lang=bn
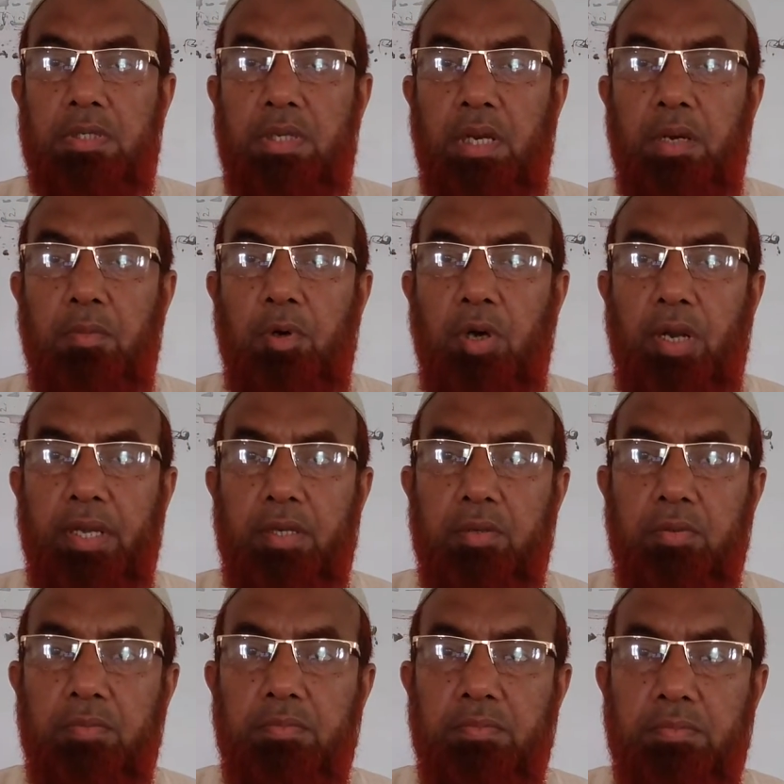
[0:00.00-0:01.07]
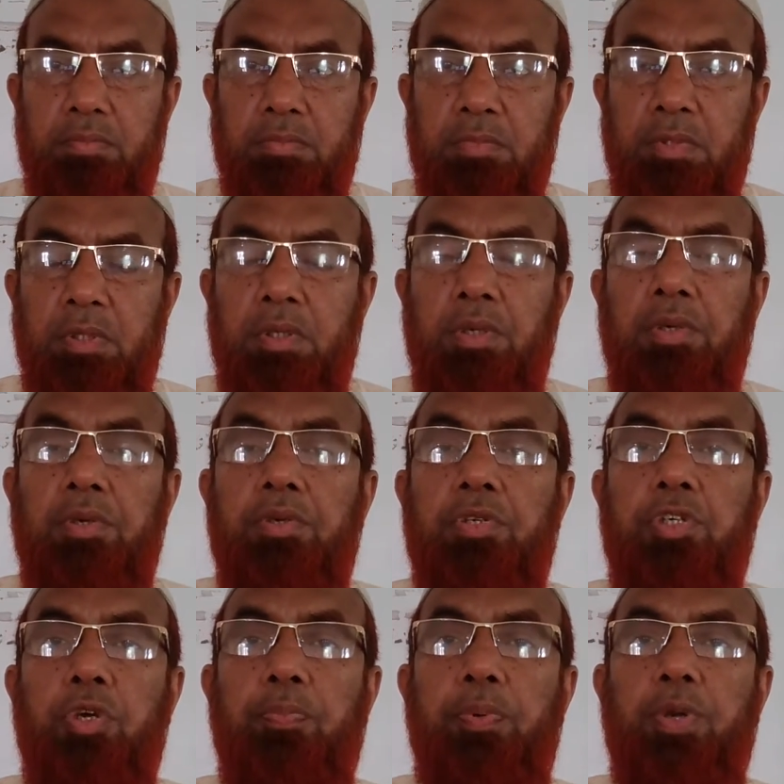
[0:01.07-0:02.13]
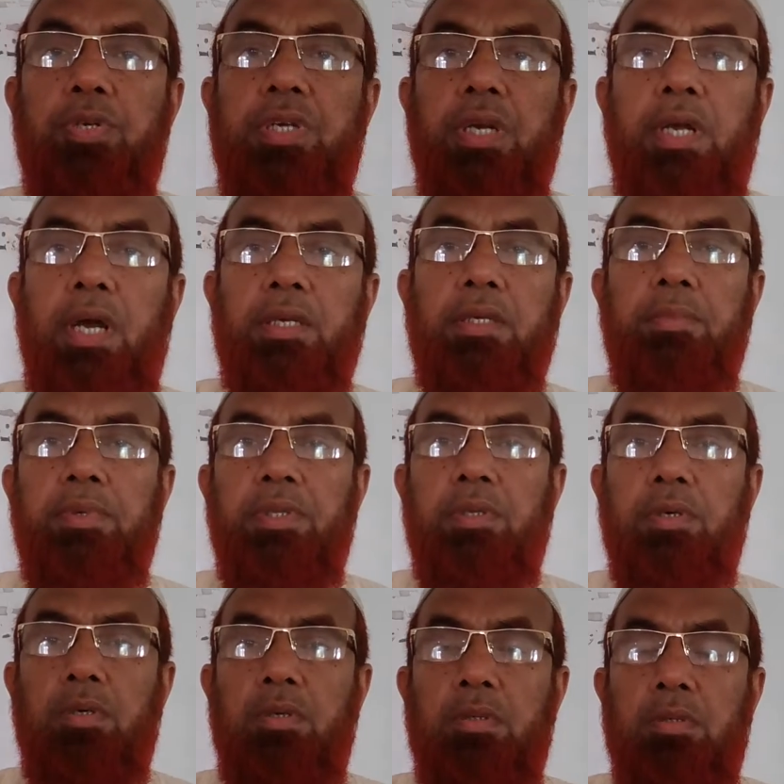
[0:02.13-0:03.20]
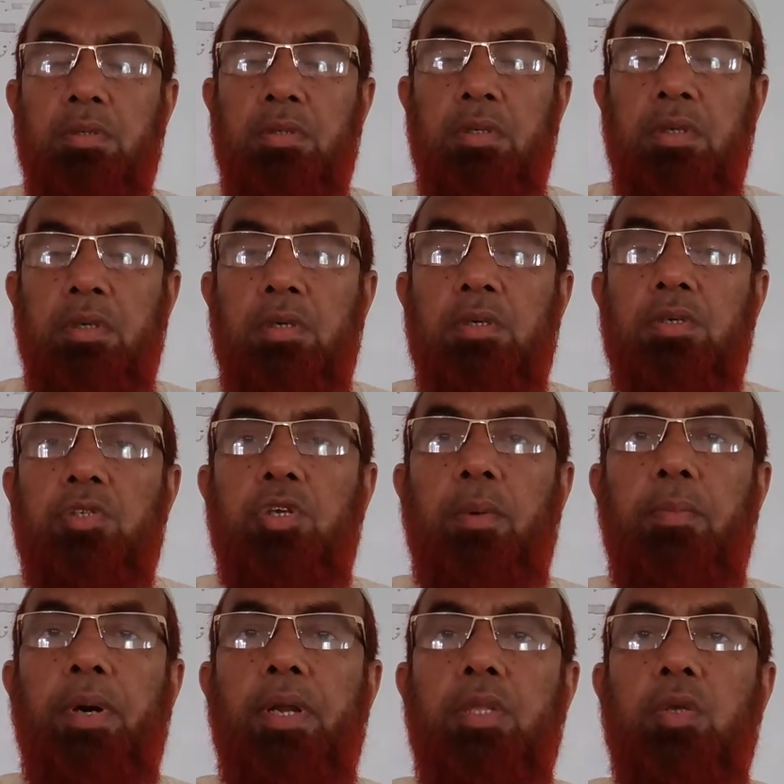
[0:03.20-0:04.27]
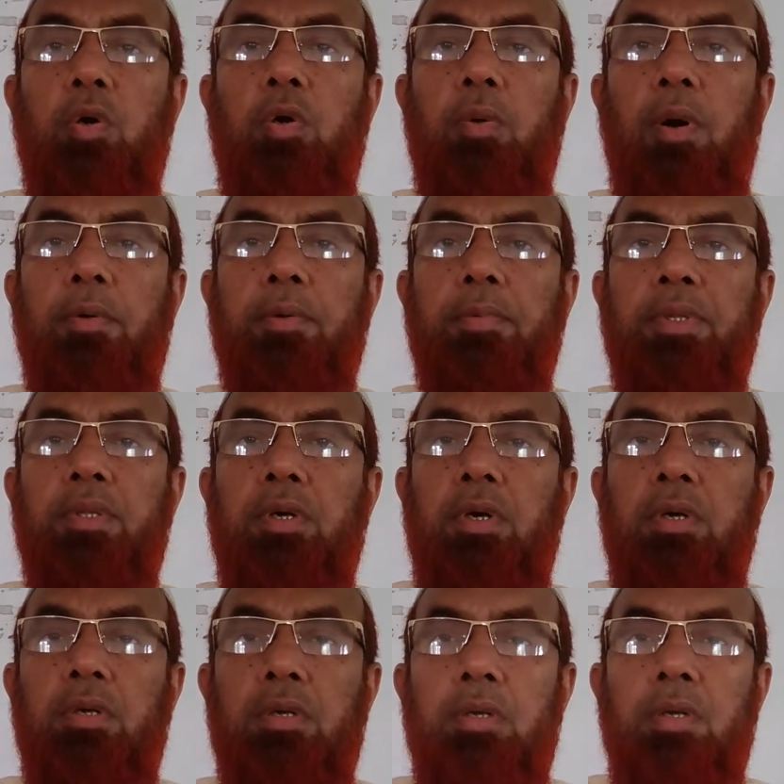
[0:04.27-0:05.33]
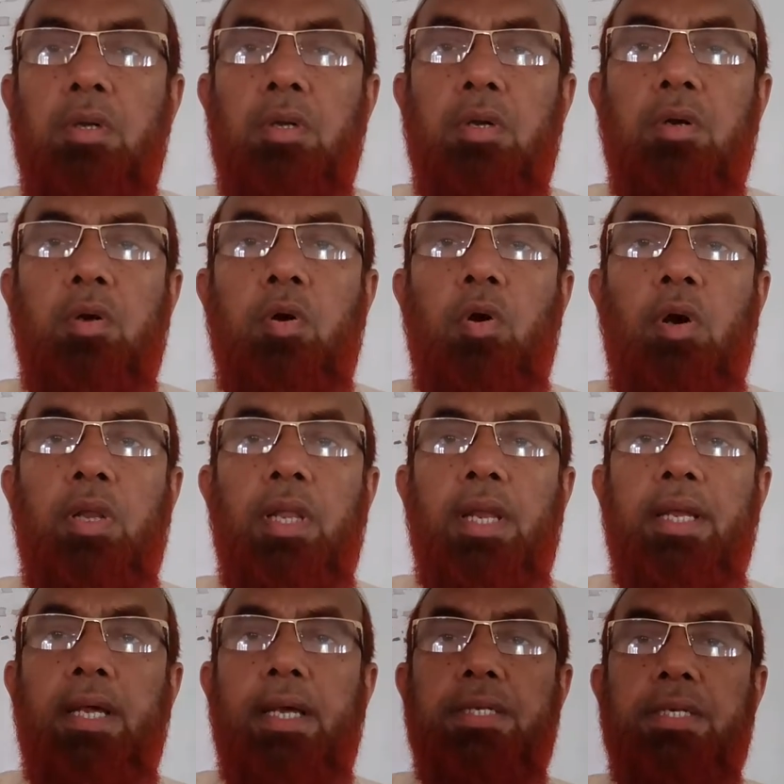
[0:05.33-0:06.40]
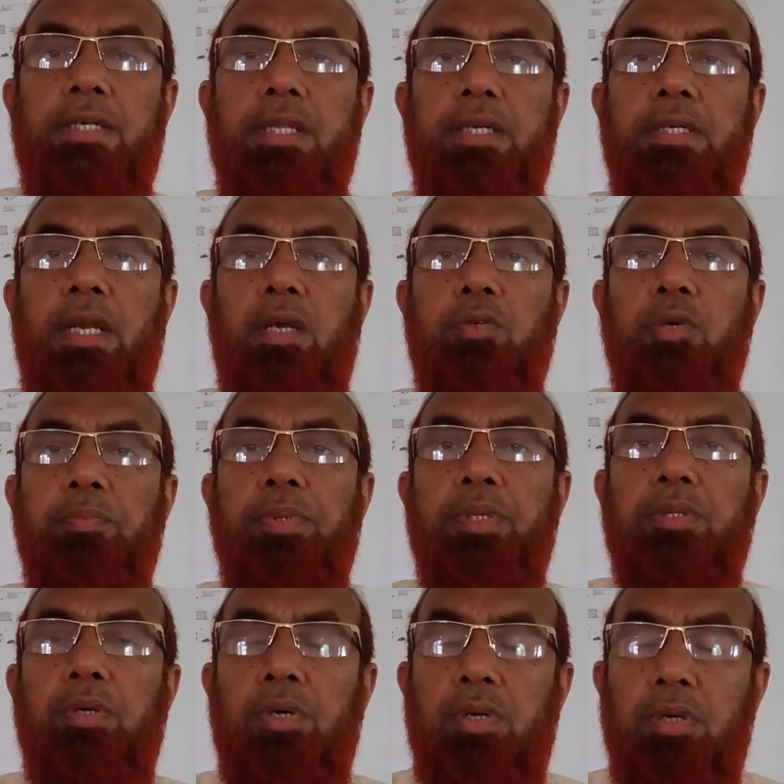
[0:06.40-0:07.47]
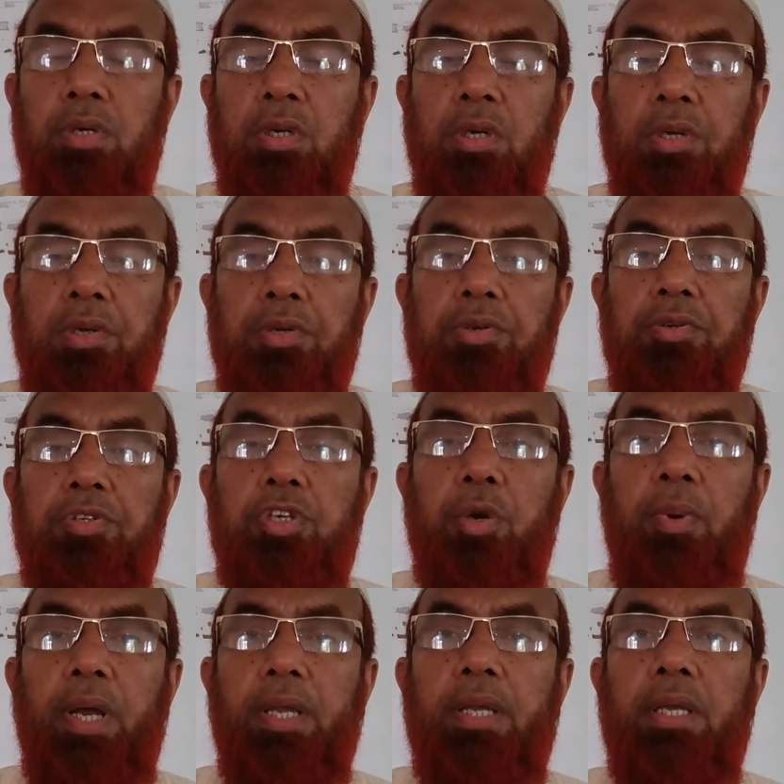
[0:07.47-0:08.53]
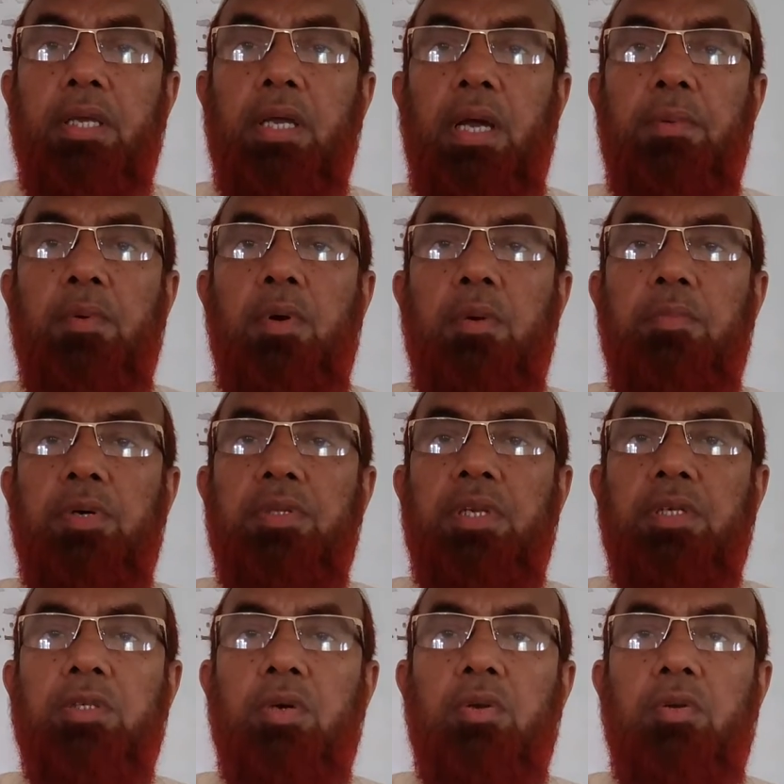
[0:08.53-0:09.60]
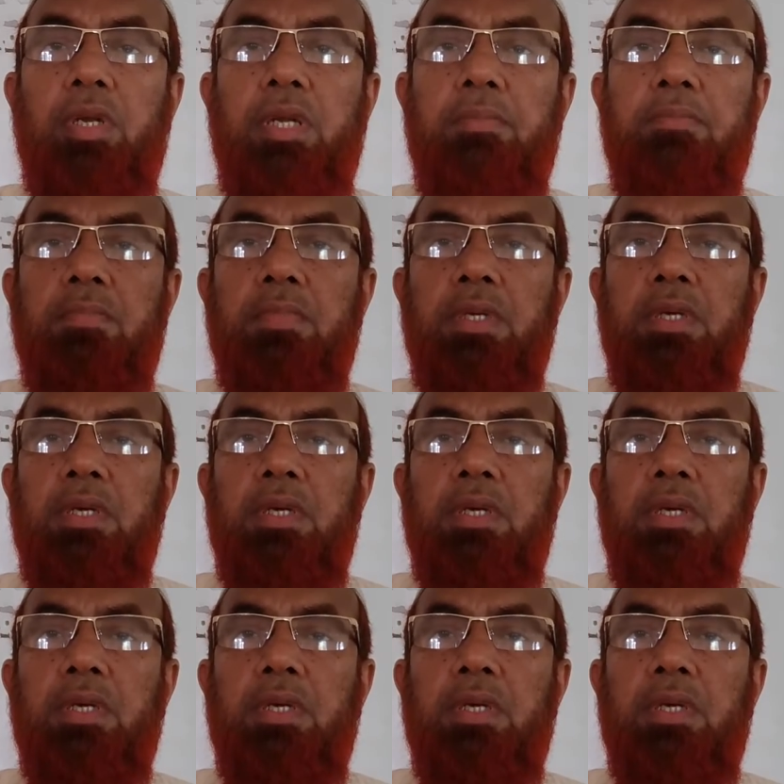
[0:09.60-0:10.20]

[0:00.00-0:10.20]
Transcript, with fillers: আসসালামু আলাইকুম সুপ্রিয় শিক্ষার্থীবৃন্দ সম্মানিত অভিভাবকবৃন্দ ও অন্যান্য ক্লাসের সাথে যারা সম্পৃক্ত সবাইকে আমি মোহাম্মদ রাজাউল করিম